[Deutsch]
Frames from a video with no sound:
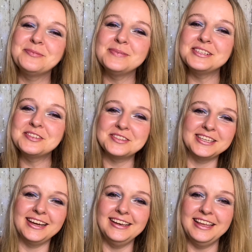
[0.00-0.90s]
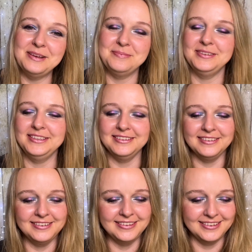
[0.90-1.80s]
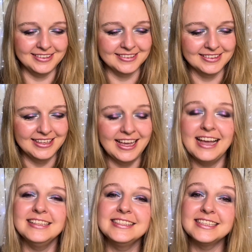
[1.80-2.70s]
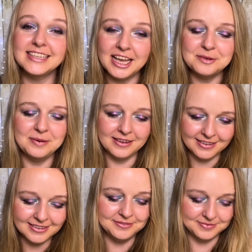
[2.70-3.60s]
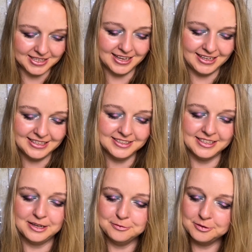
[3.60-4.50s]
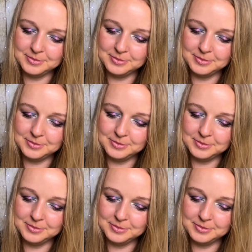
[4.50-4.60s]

ich bin total happy. Oh, ein sehr tragbarer Kalender dann für